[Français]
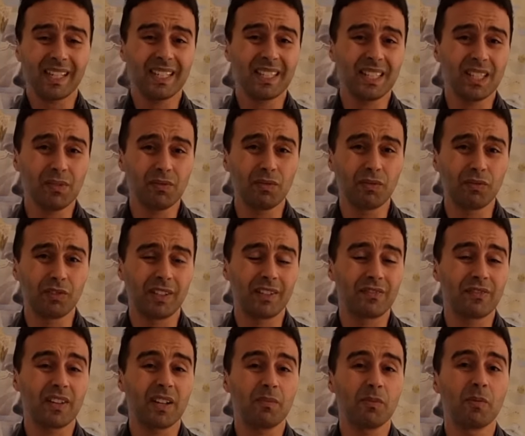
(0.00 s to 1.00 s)
Et si vous voulez
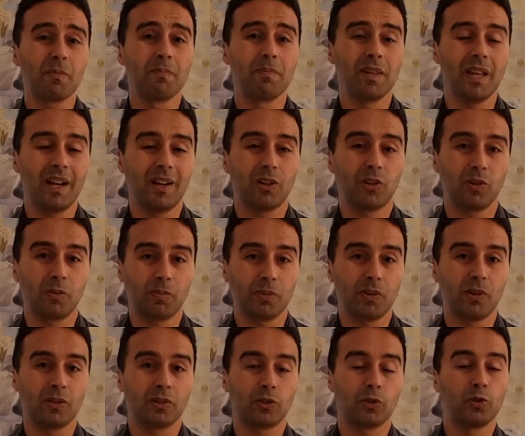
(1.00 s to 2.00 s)
vraiment bien
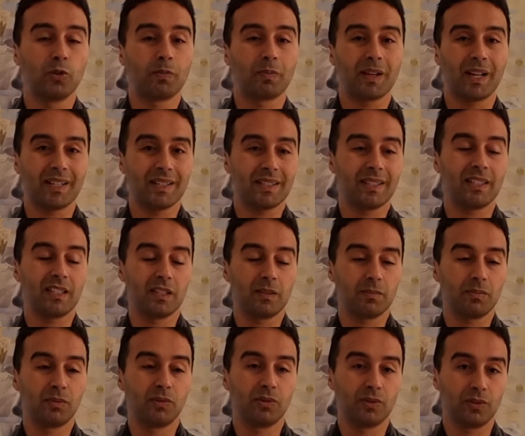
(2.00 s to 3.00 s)
comprendre le
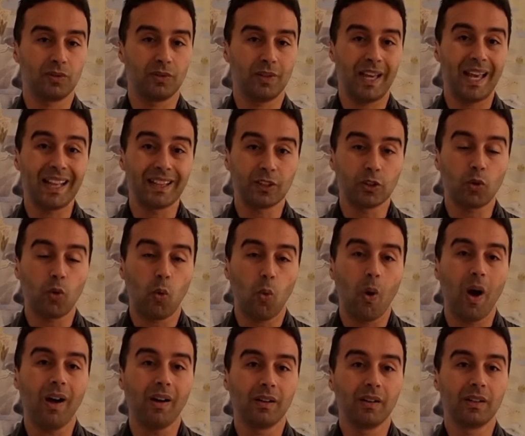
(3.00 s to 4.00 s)
principe de
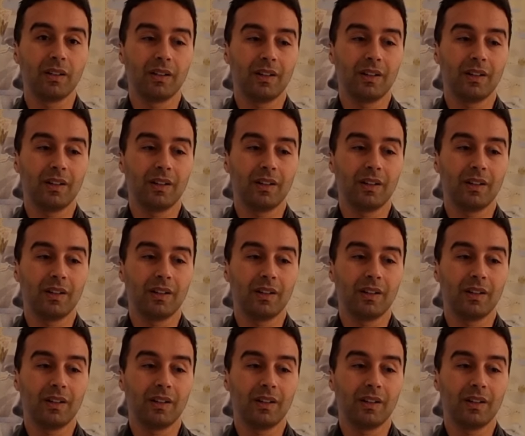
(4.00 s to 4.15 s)
L3,